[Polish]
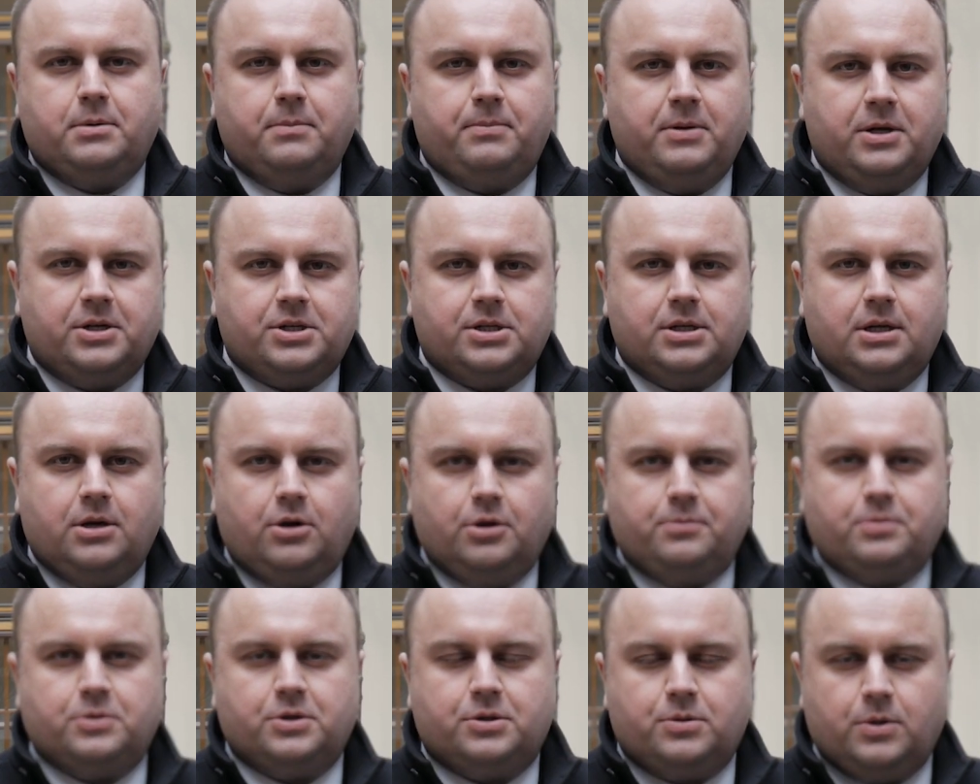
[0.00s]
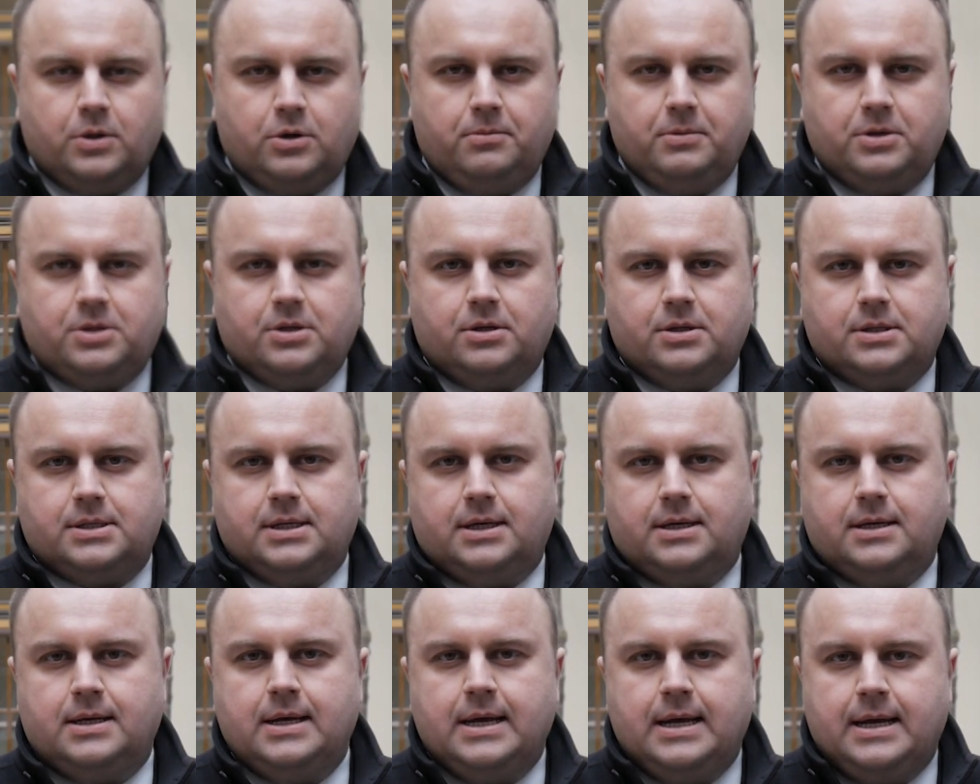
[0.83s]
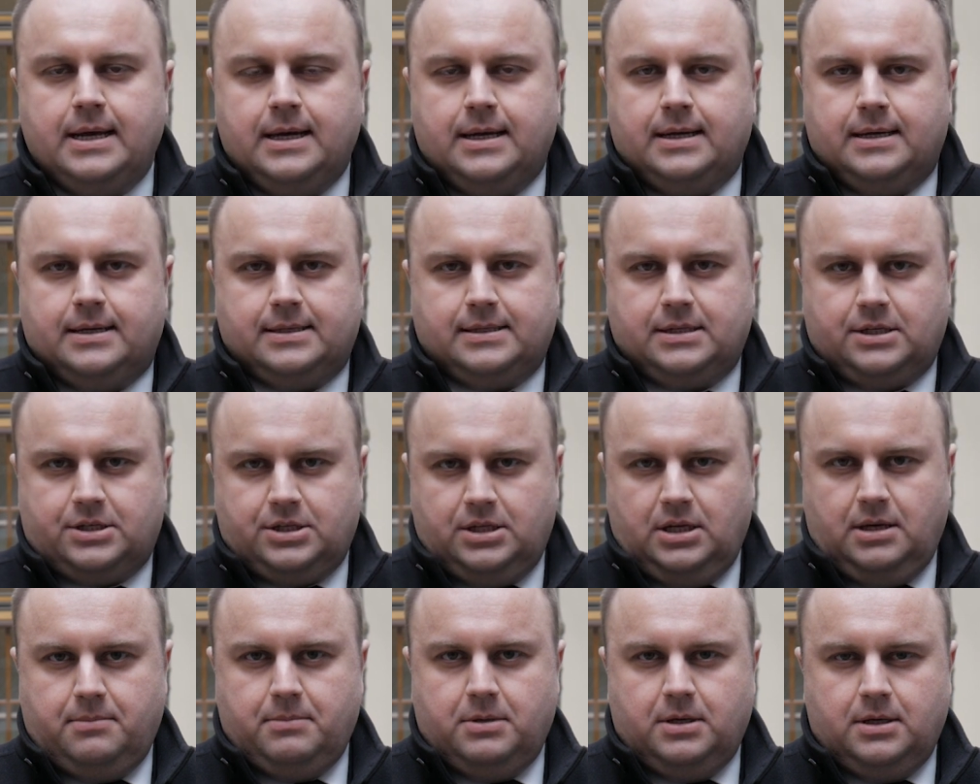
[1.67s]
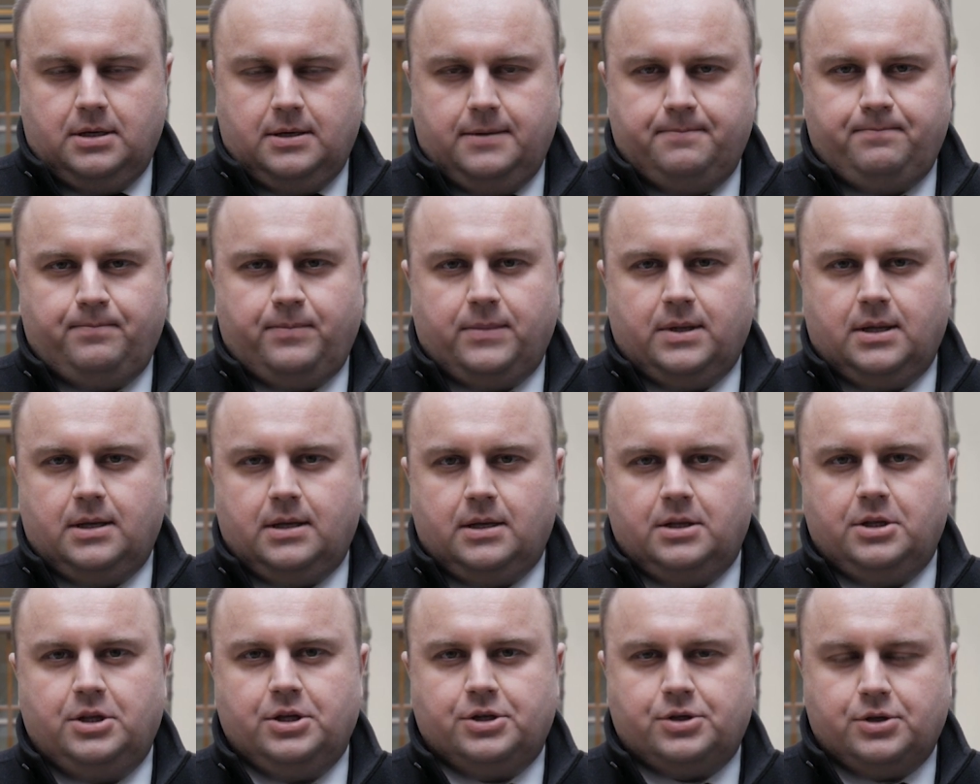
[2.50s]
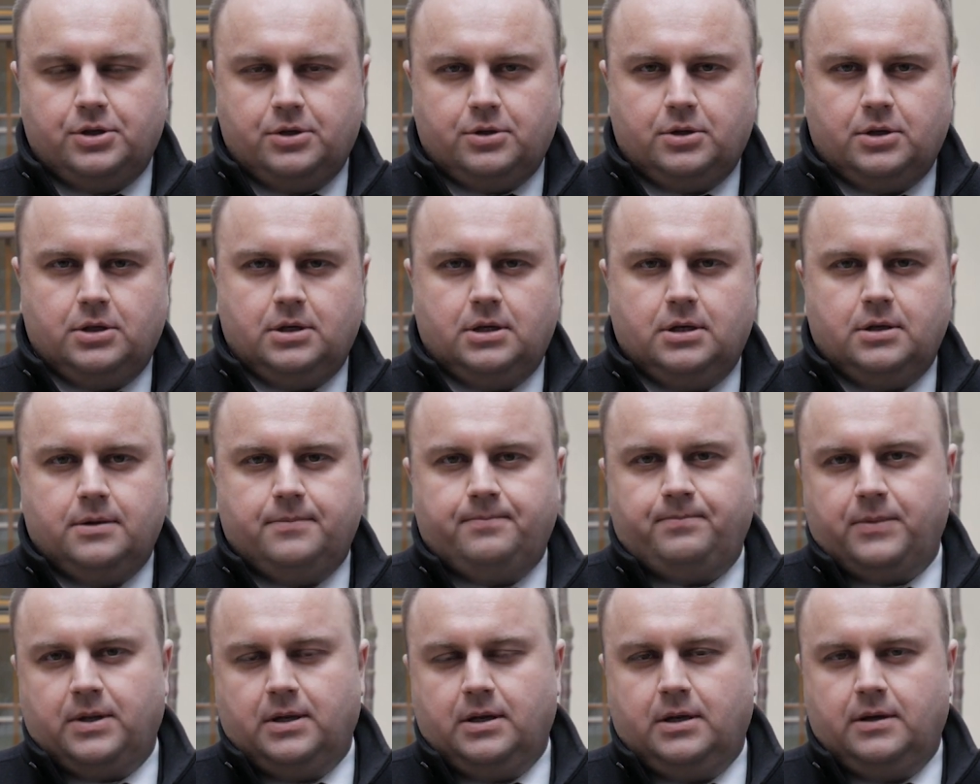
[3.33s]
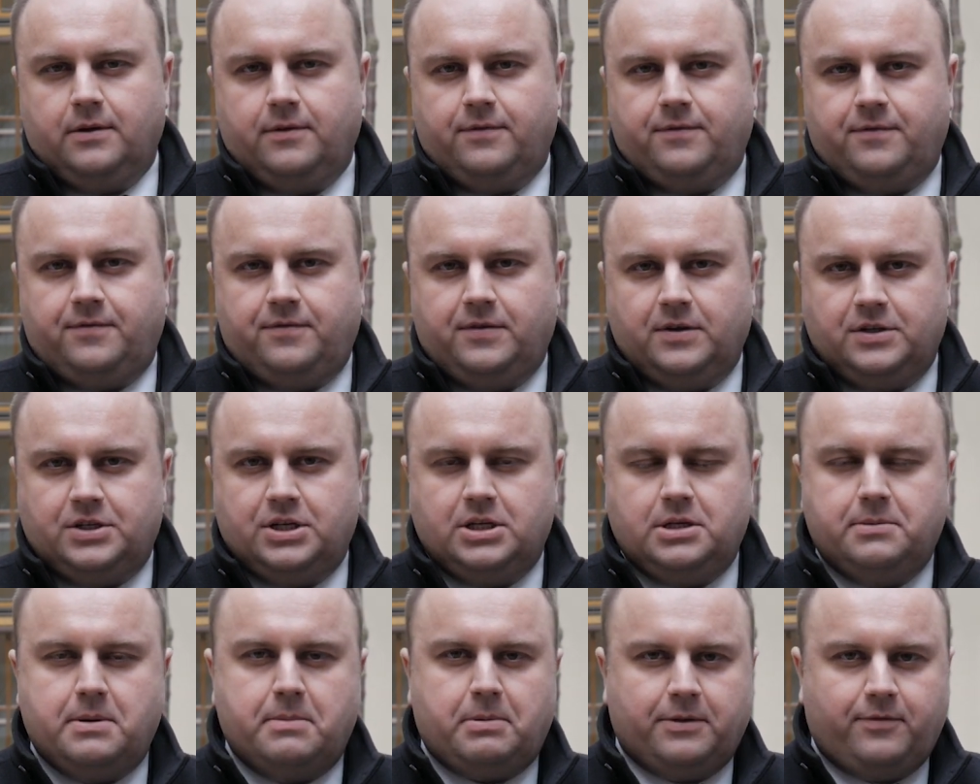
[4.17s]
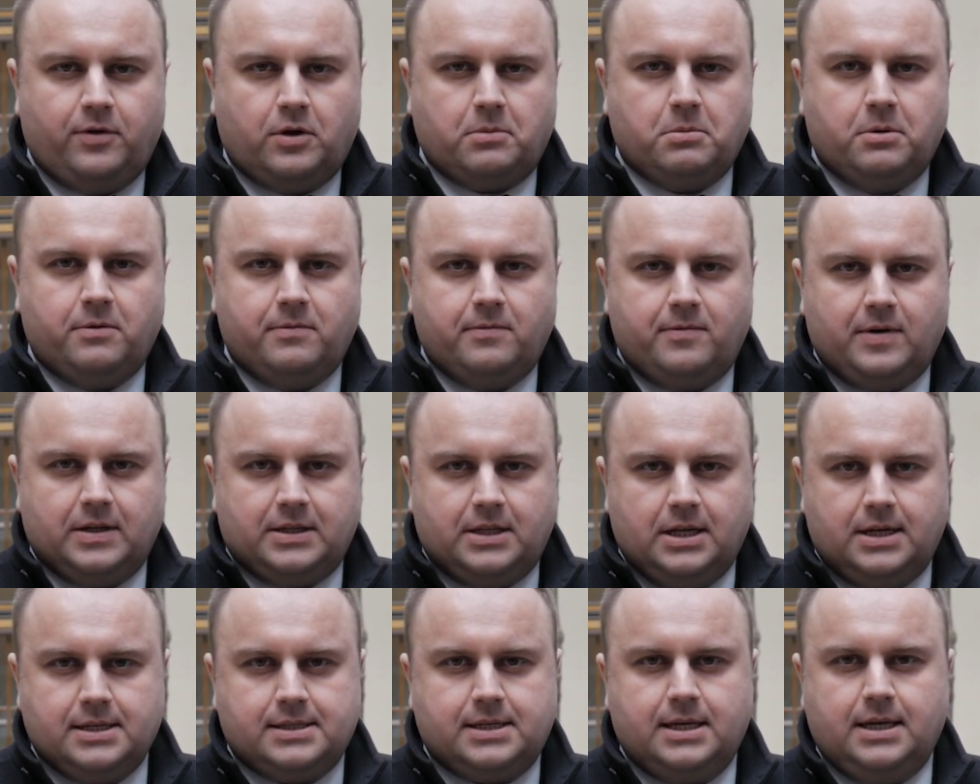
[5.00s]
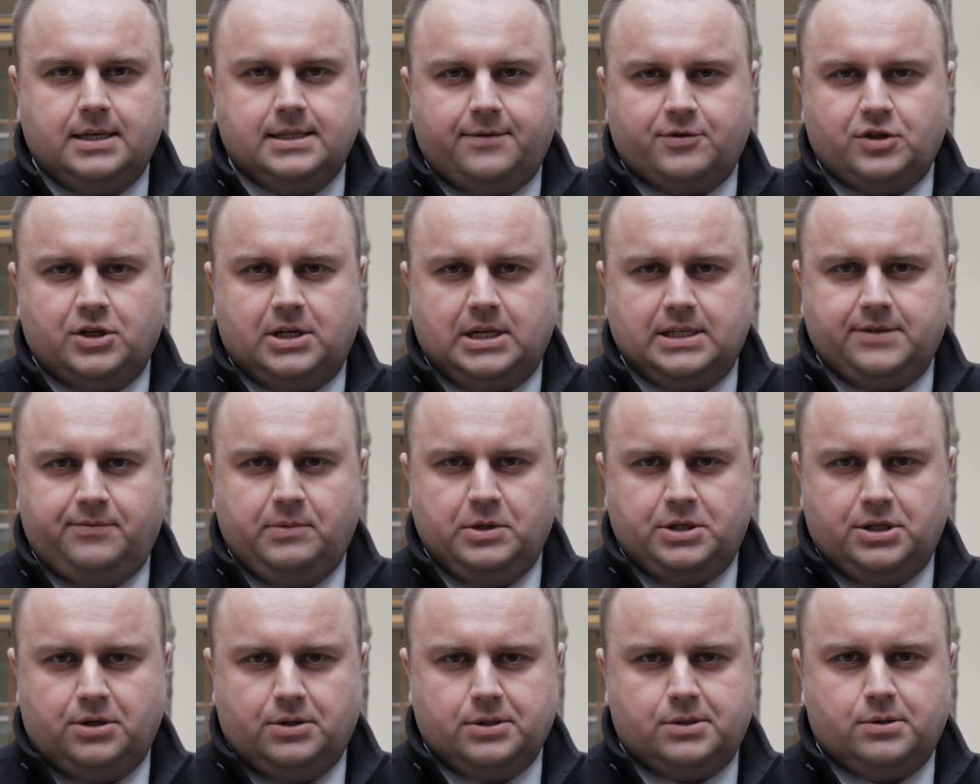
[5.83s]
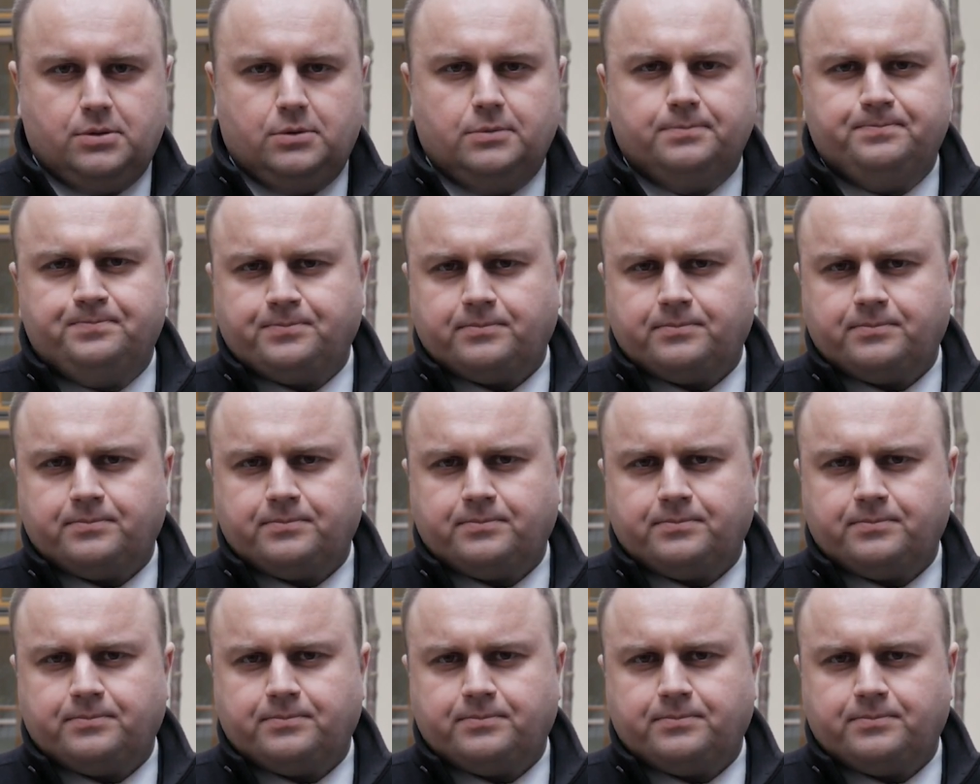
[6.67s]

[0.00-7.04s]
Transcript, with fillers: Po pierwsze, od przyszłego miesiąca zaczniemy mm, dyżury e, w siedzibie Platformy Obywatelskiej, zawsze raz w miesiącu